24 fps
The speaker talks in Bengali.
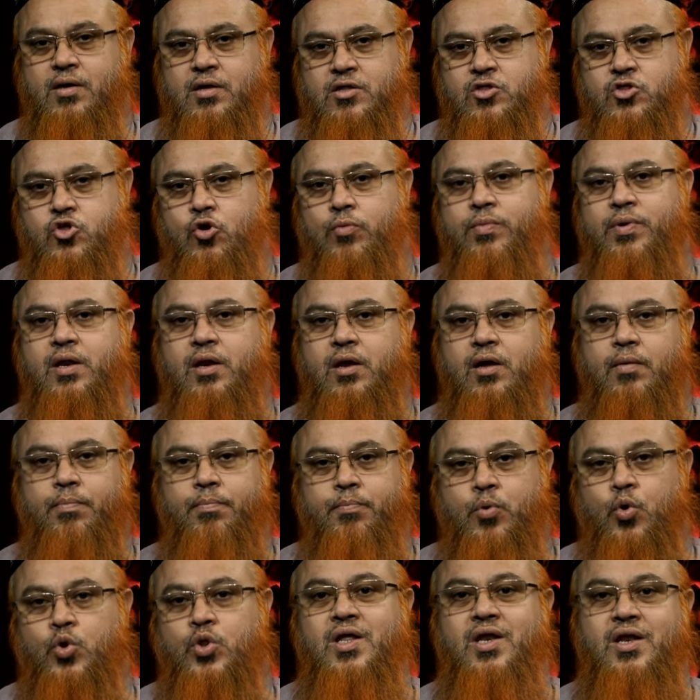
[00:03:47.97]
জমিনে
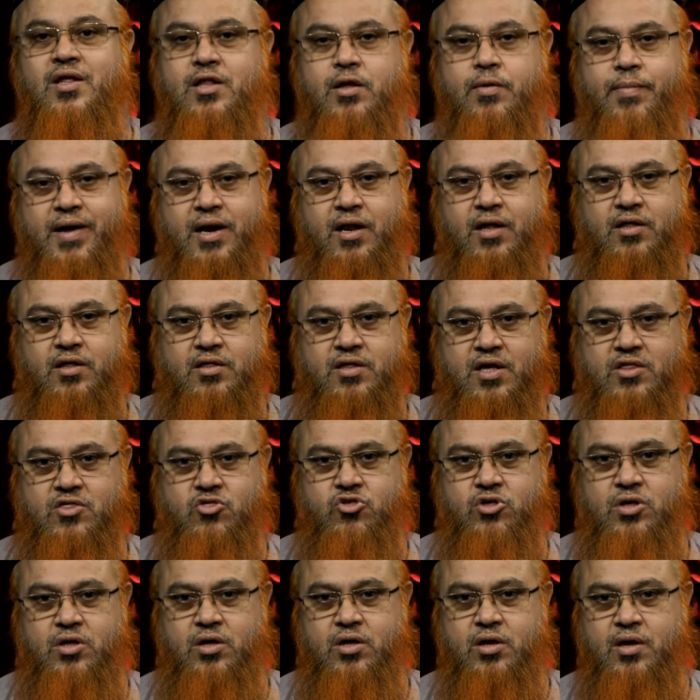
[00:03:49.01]
প্রতিনিধি বানাতে
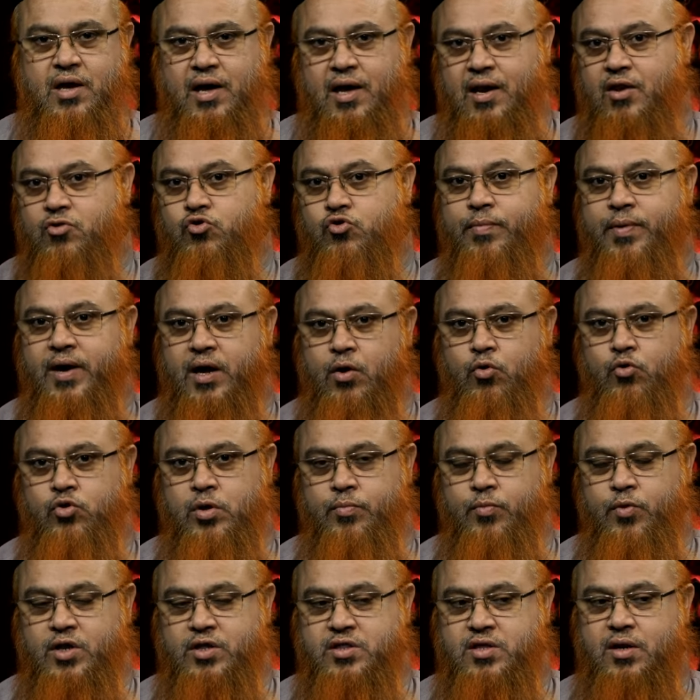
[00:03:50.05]
যাচ্ছি আল্লাহ সুবহানুতা
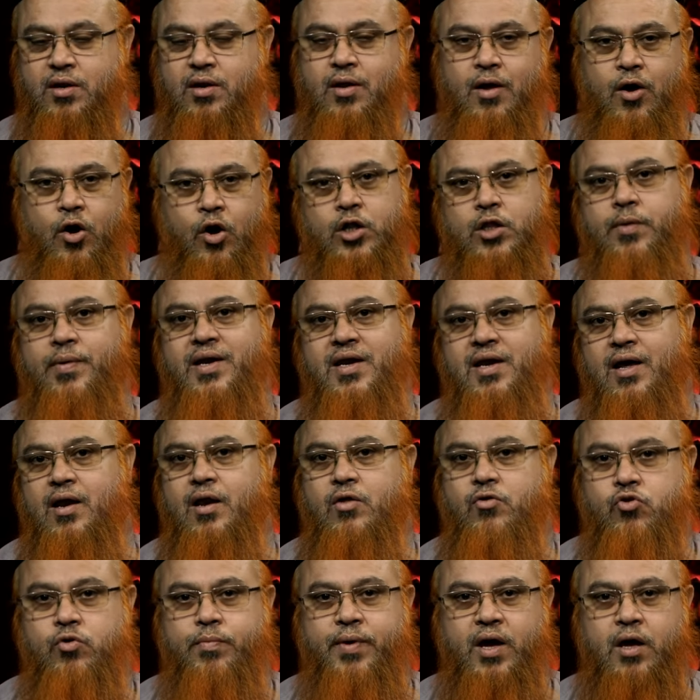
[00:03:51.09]
বলেছেন অতএব এটি আল্লাহ
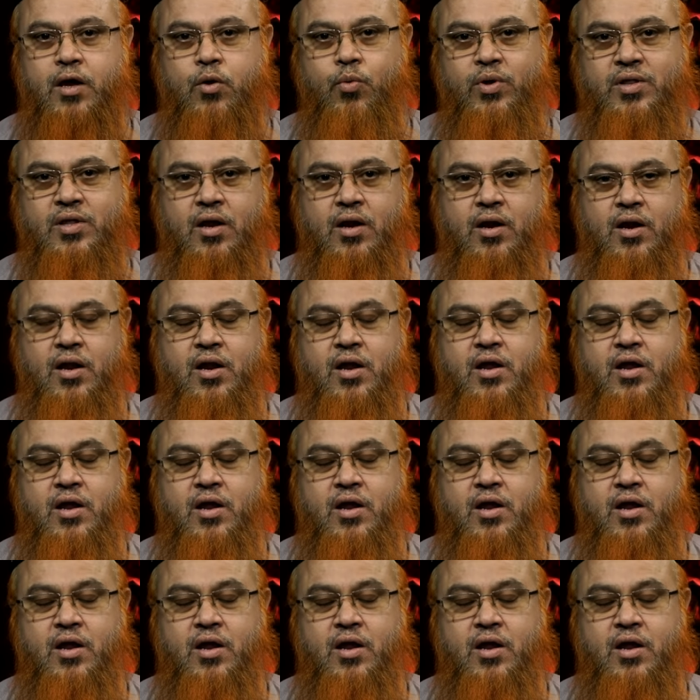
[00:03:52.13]
সুবহানুয়াতার